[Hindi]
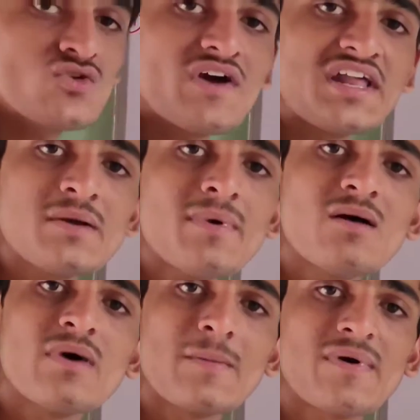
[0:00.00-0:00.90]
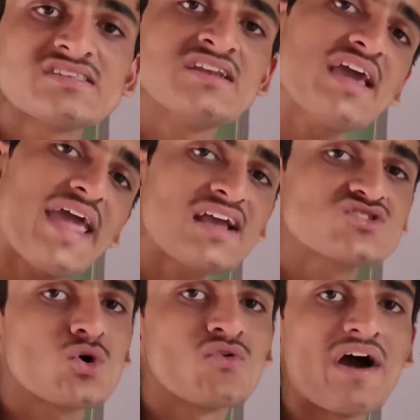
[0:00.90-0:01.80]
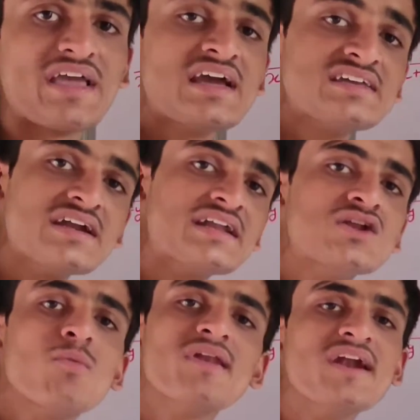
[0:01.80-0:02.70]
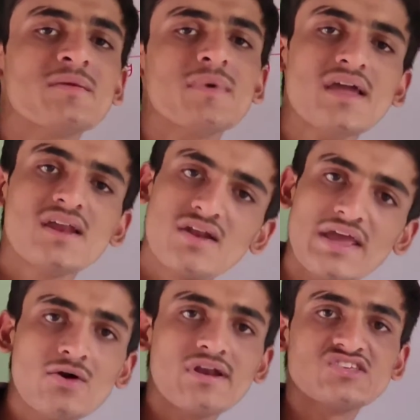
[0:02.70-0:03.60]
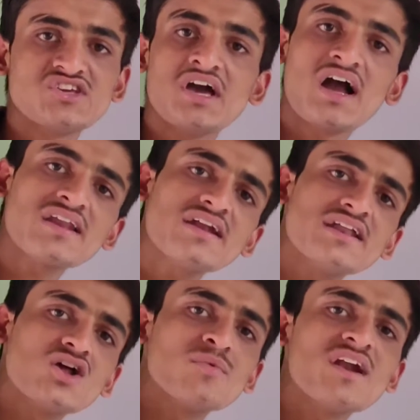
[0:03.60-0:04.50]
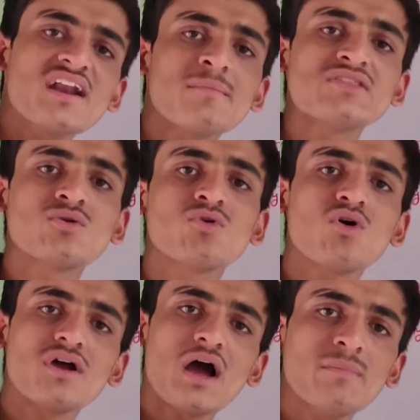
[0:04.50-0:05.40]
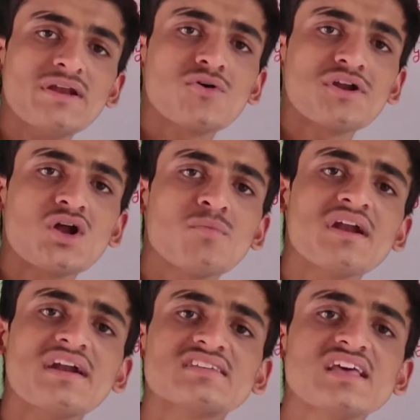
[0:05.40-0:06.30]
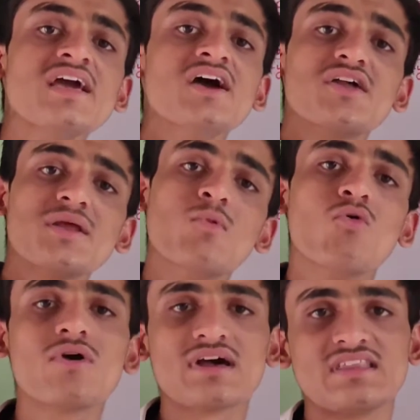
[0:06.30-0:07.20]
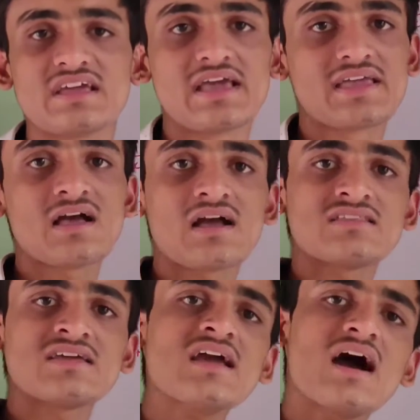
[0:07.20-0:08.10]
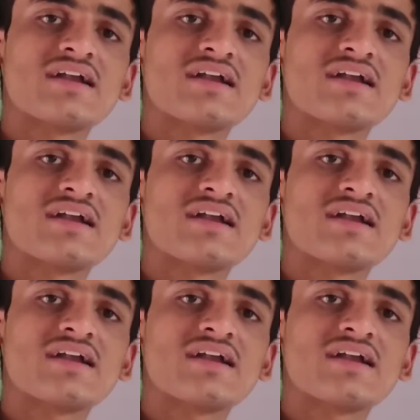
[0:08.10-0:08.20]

जो वेरिएबल हमारे पास यानी एक्स और वाई ये डिनोमिनेटर में नहीं होने चाहिए अगर ये डिनोमिनेटर में है तो हमको हम इनको डिनोमिनेटर से रिमूव कर देंगे क्या कर देंगे